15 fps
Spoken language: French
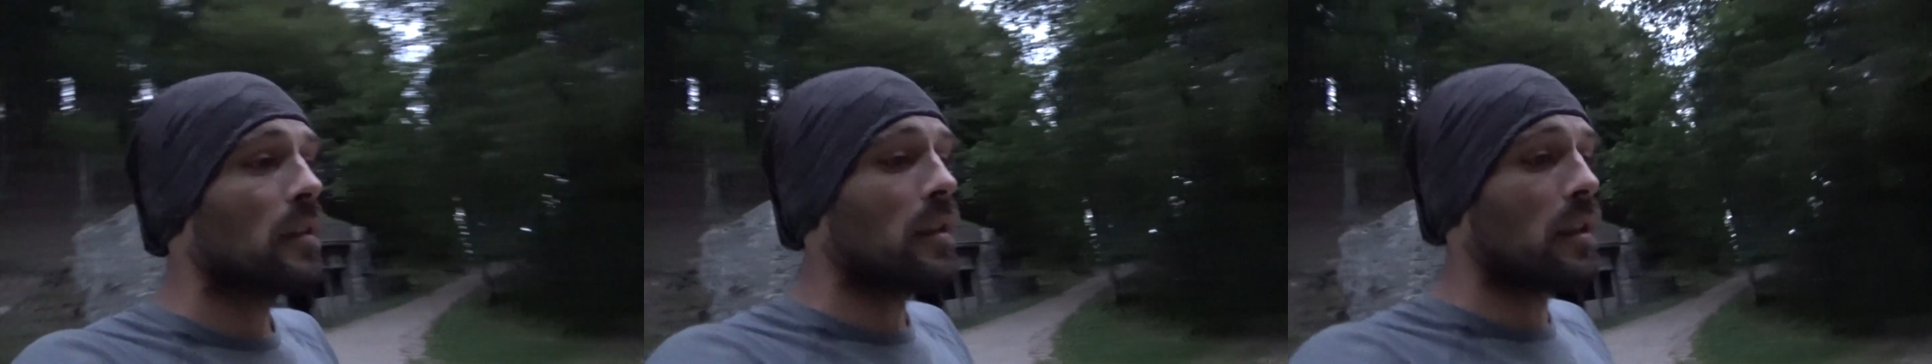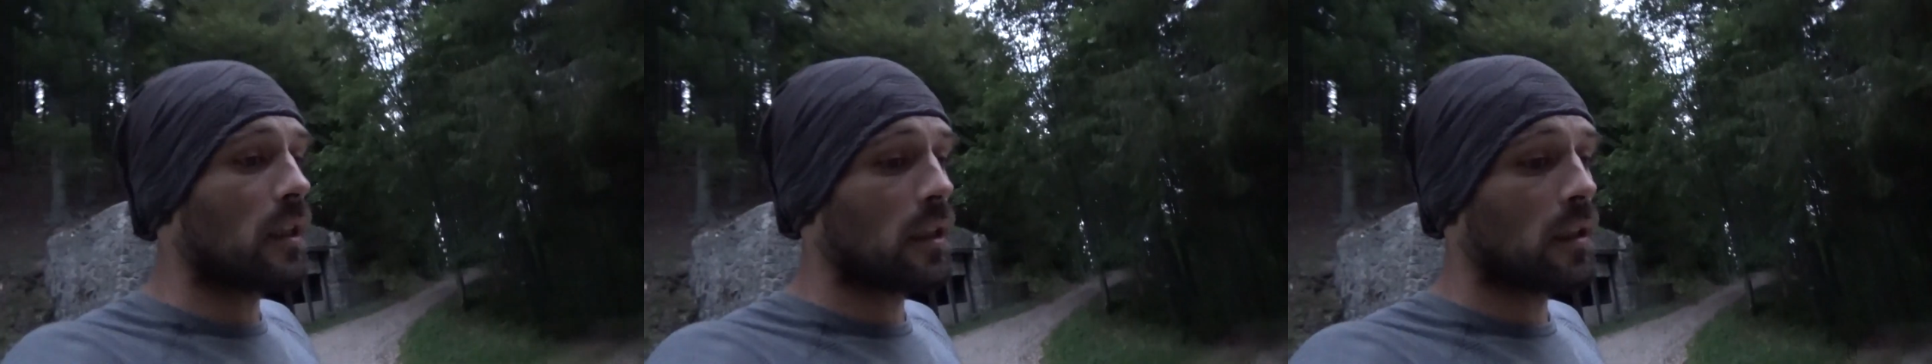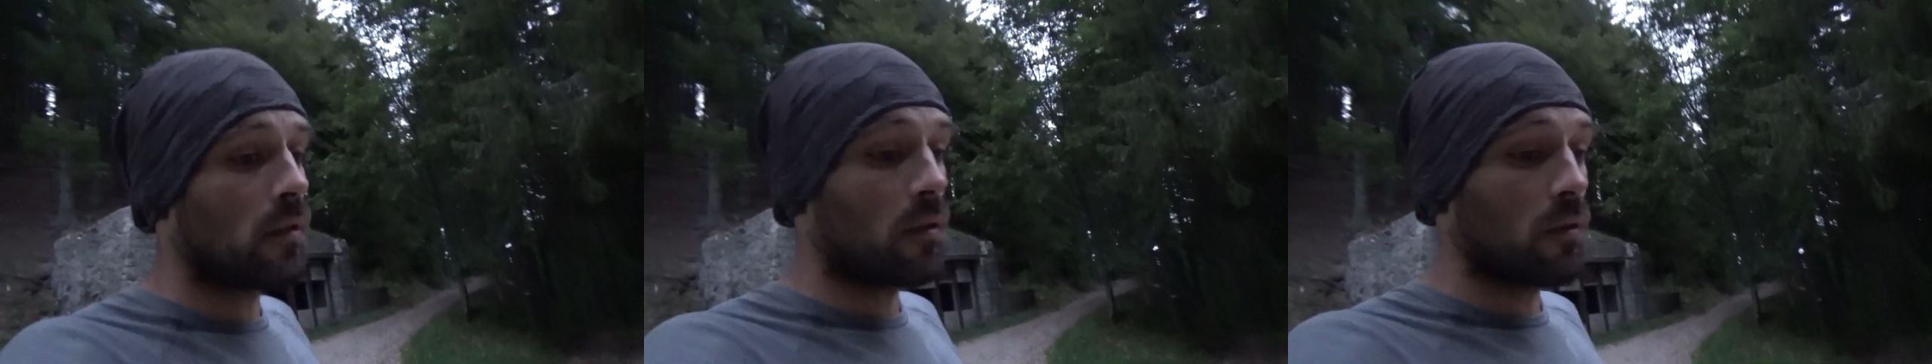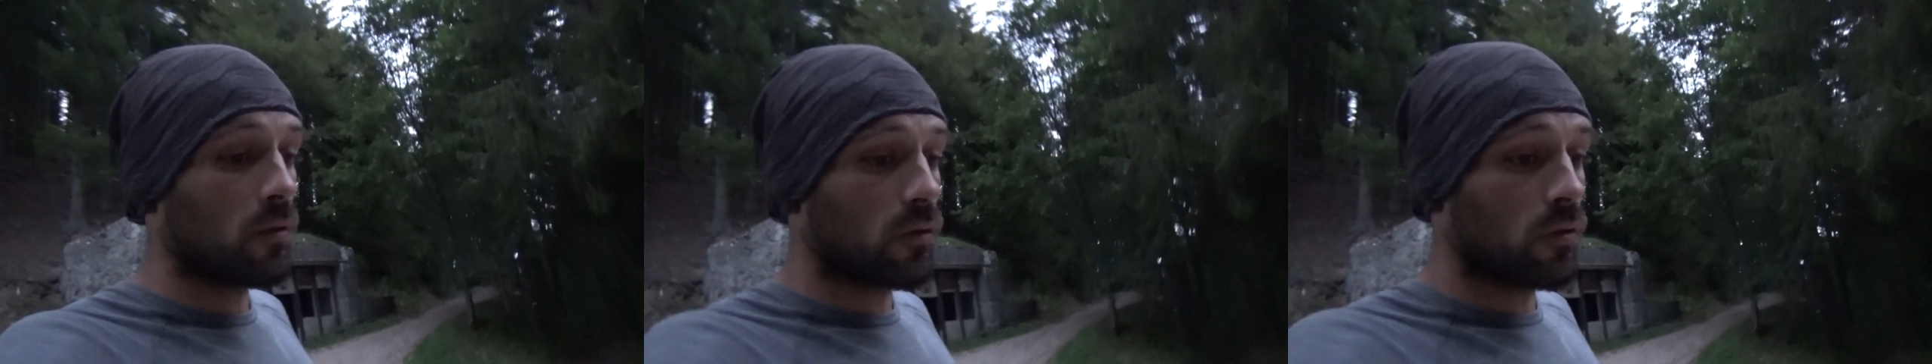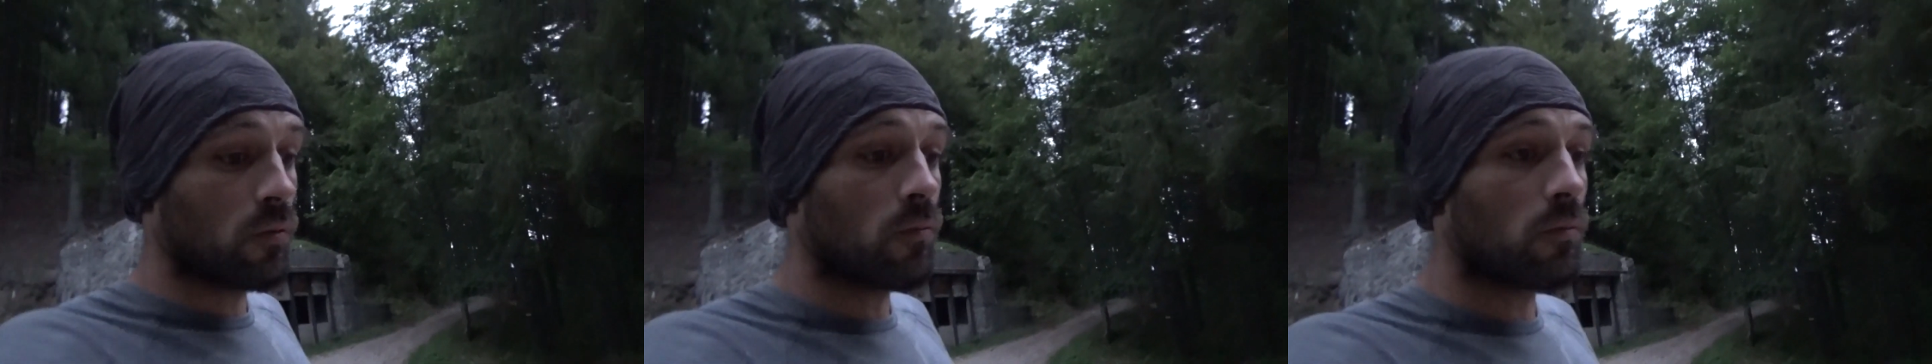et euh,
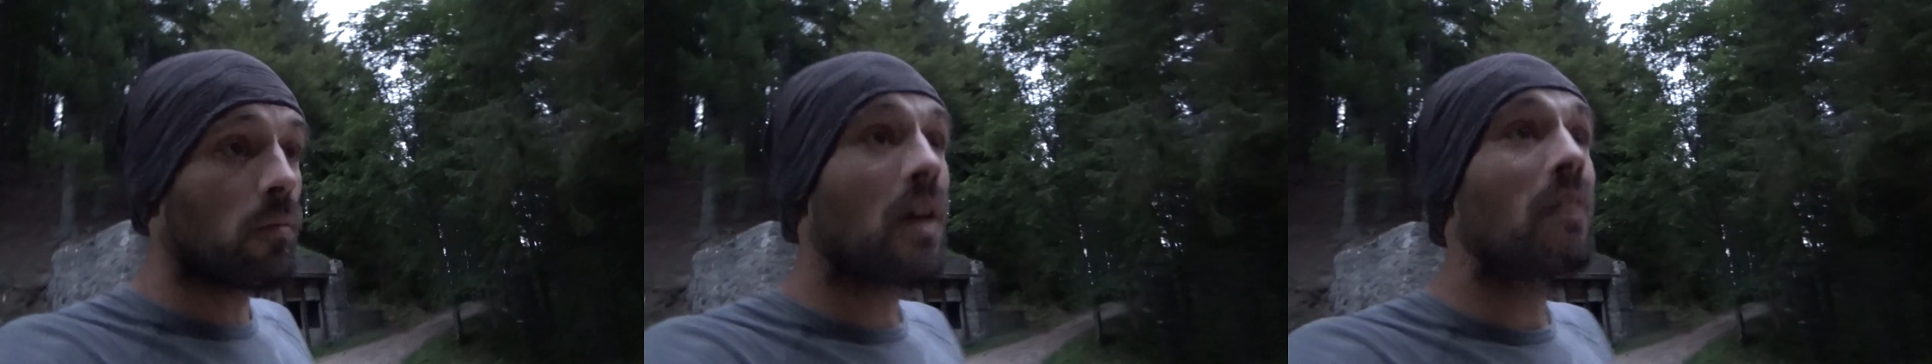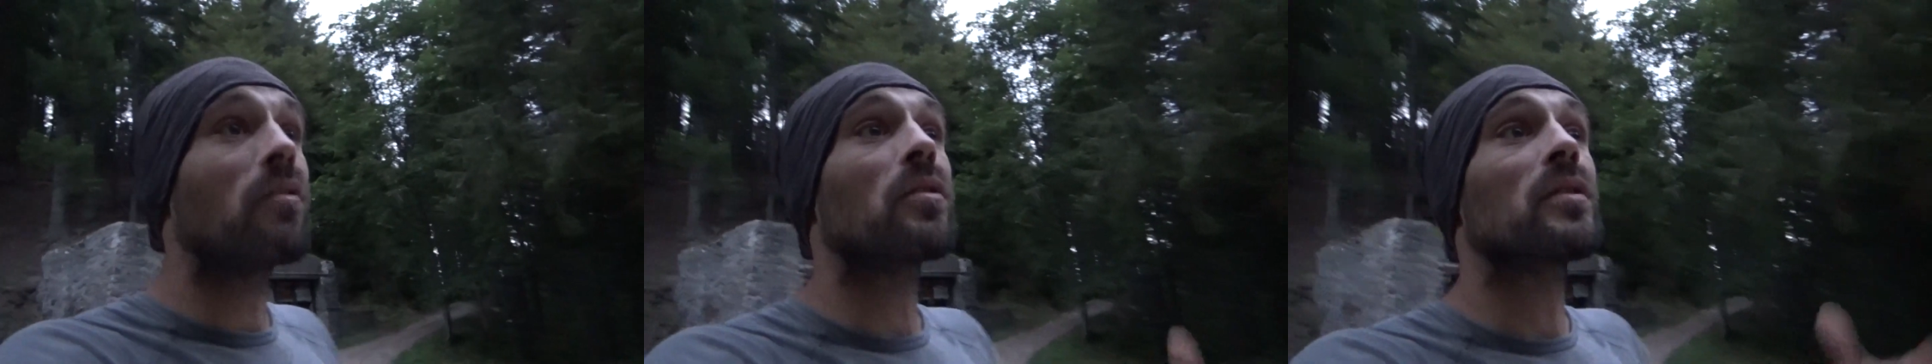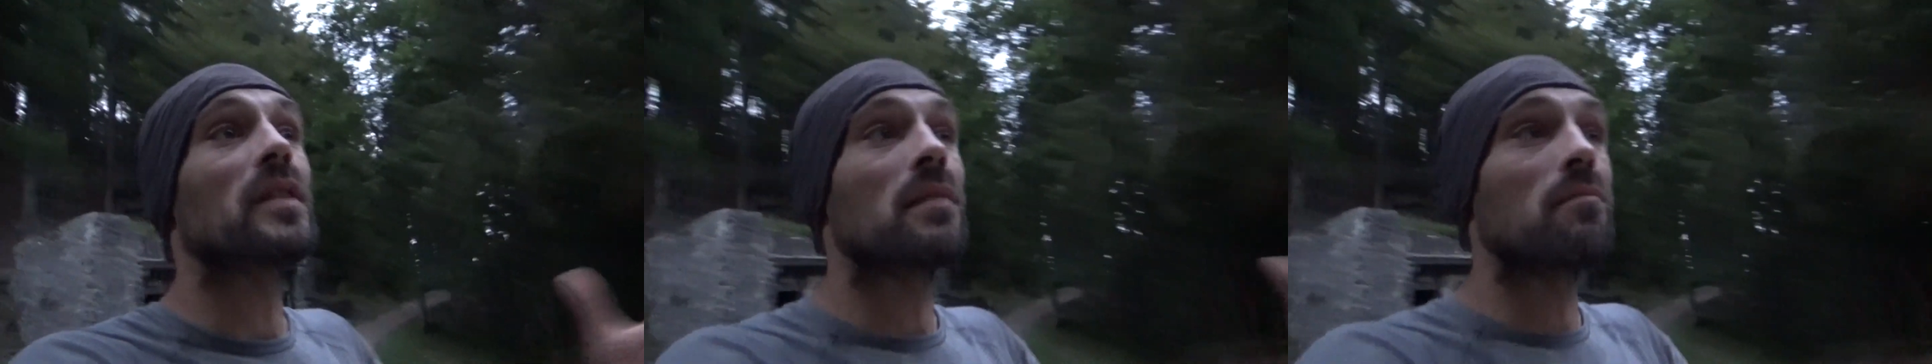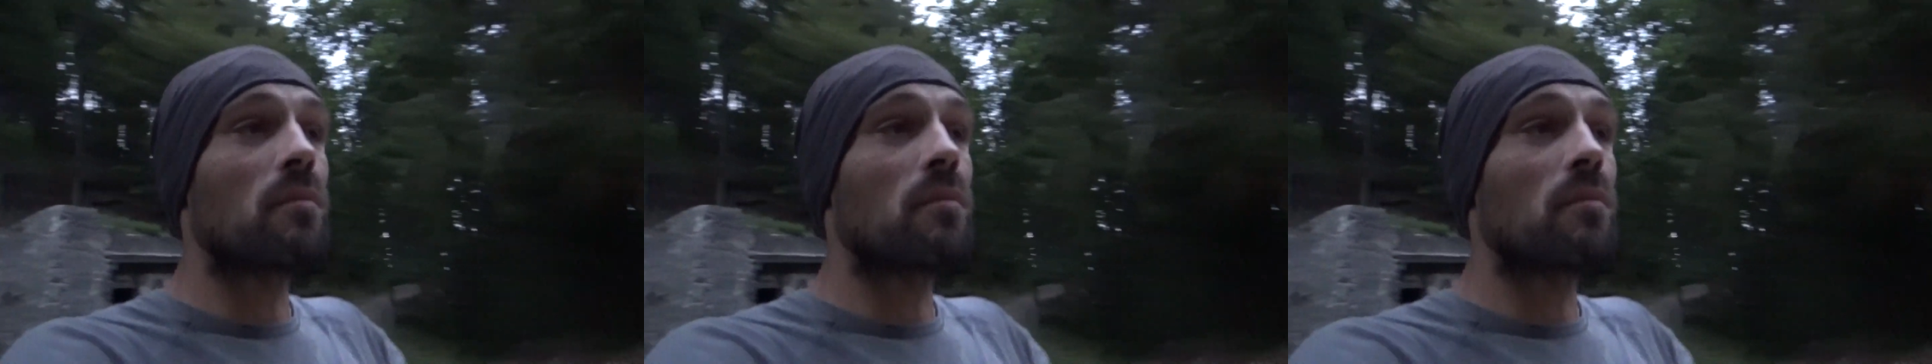de m'avancer